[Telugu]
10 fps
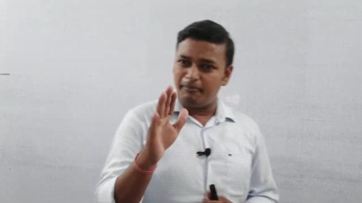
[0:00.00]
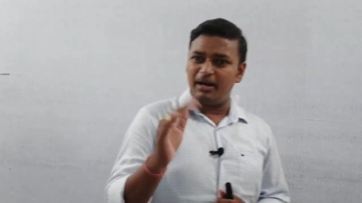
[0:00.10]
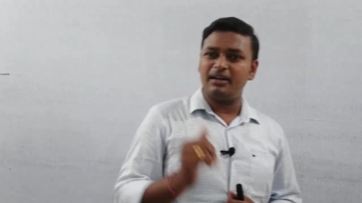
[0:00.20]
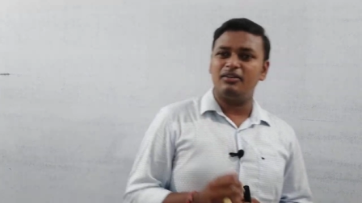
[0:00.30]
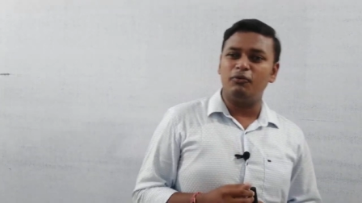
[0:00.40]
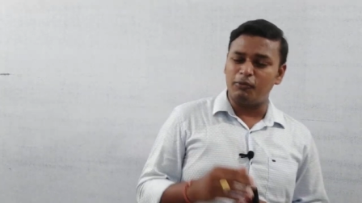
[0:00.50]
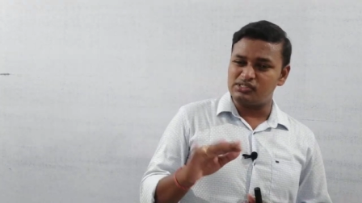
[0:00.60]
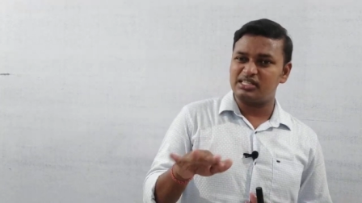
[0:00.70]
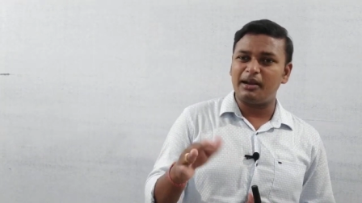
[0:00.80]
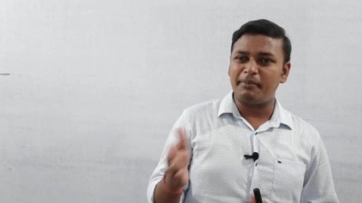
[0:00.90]
బట్ నువ్వు
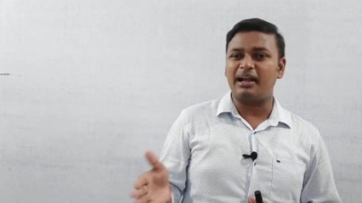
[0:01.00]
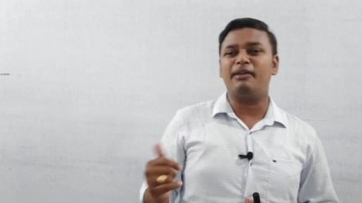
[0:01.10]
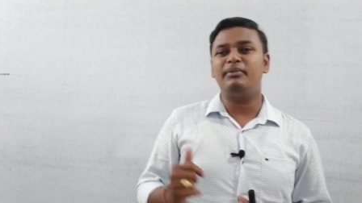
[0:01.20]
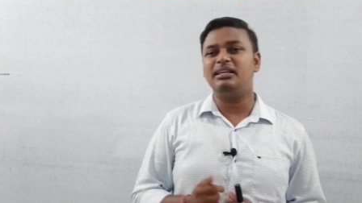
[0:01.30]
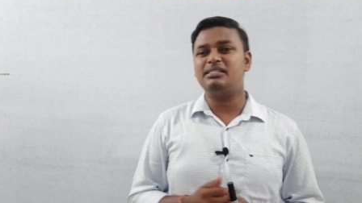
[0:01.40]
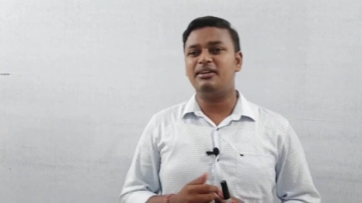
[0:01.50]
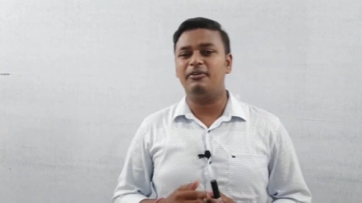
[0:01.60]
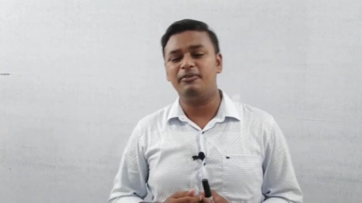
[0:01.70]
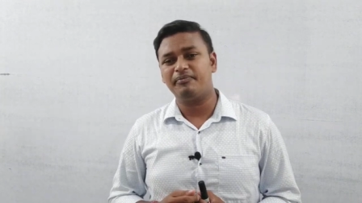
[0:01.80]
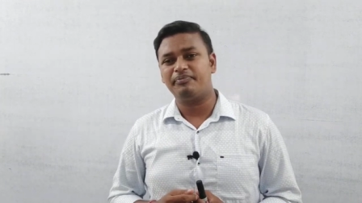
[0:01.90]
పుస్తకాలు పక్కన
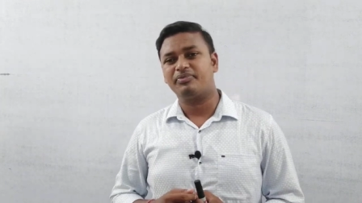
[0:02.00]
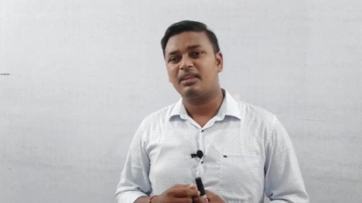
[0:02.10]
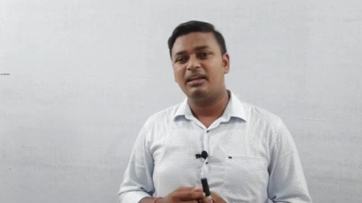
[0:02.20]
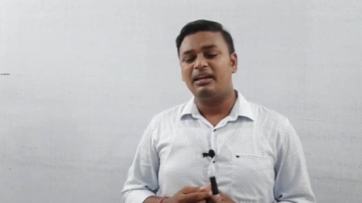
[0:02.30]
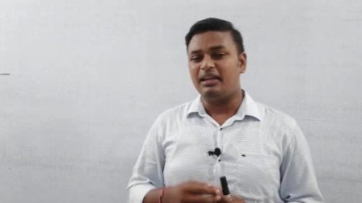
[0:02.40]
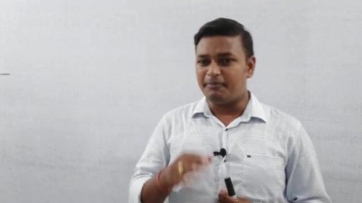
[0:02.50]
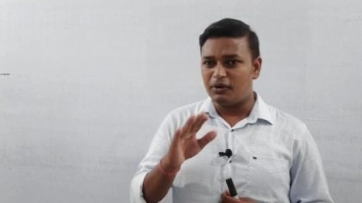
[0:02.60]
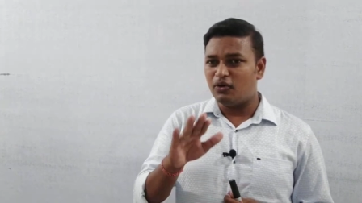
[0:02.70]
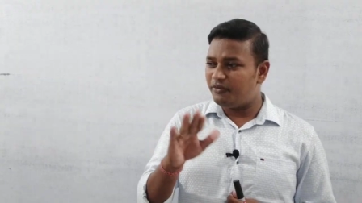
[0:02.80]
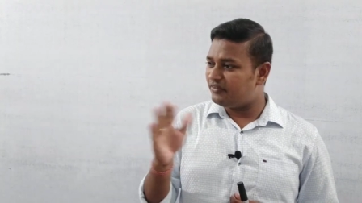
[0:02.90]
పడేసినావు
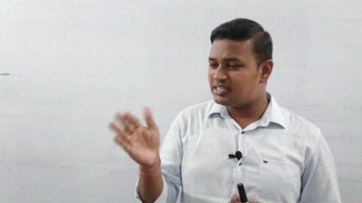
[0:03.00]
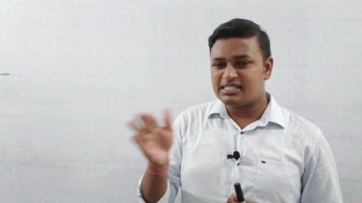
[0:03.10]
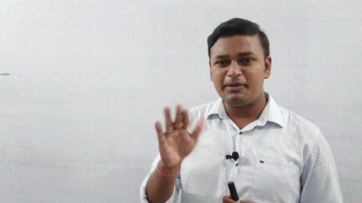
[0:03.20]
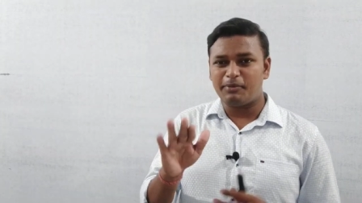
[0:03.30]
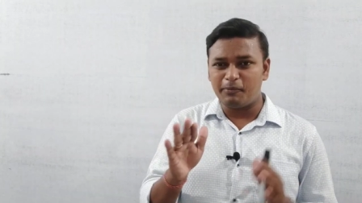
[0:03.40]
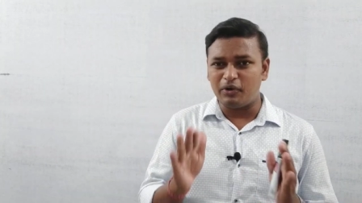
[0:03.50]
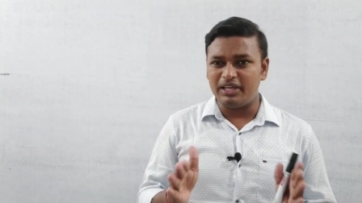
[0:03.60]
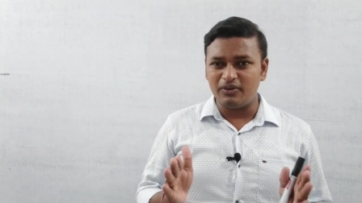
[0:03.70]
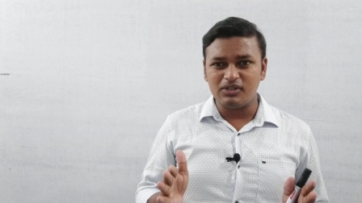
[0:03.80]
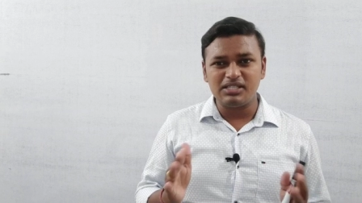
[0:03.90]
ఇప్పుడు నోటిఫికేషన్ ఇప్పుడు పోనీ
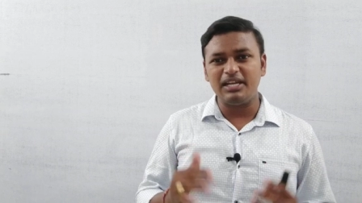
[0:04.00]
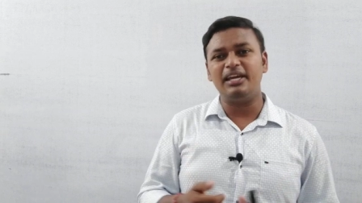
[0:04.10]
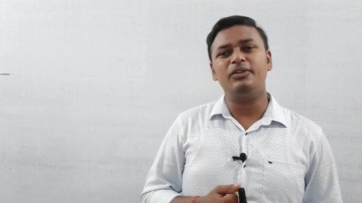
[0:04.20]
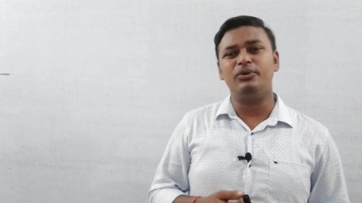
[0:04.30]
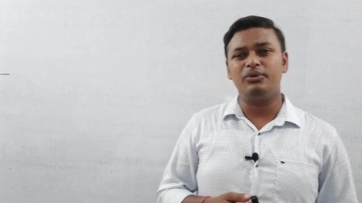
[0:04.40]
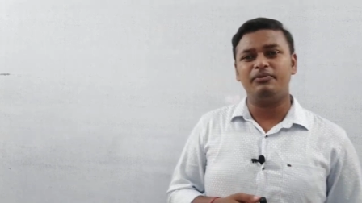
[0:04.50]
ఈరోజు లేదు